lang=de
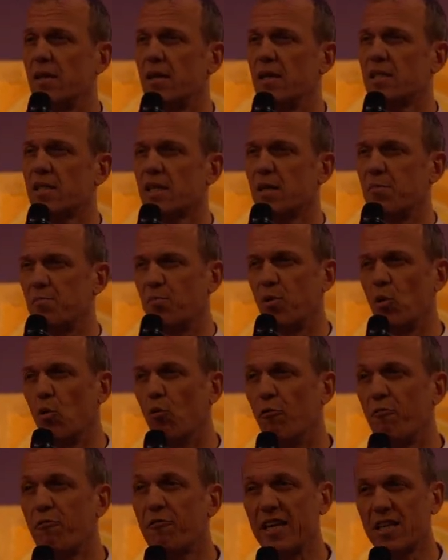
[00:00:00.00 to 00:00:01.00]
Es gibt
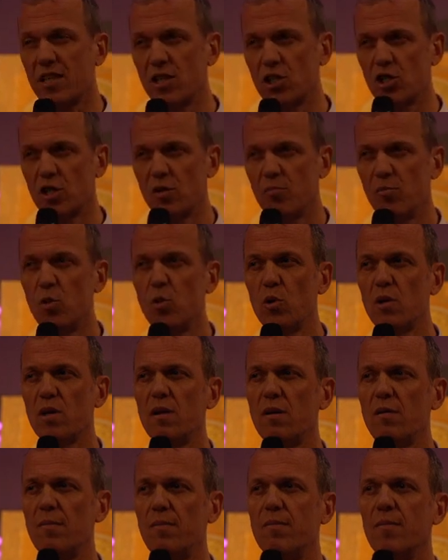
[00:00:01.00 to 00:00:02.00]
prophetische
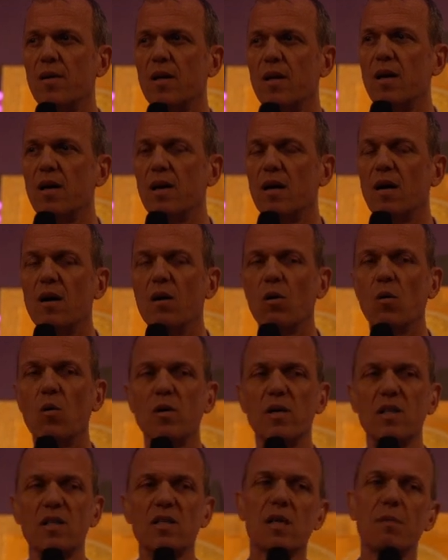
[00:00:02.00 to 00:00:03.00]
Bücher
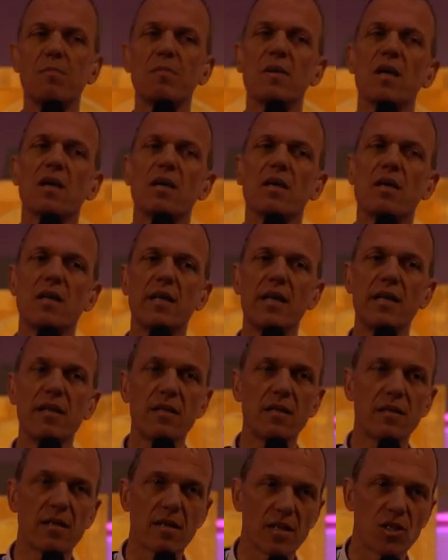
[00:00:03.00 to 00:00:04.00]
und es gibt
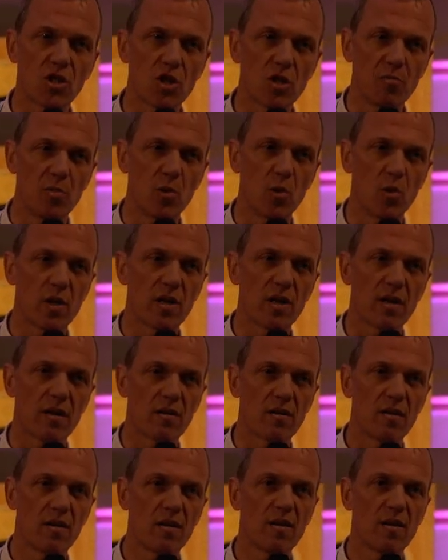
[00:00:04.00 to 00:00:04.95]
dichterische Bücher,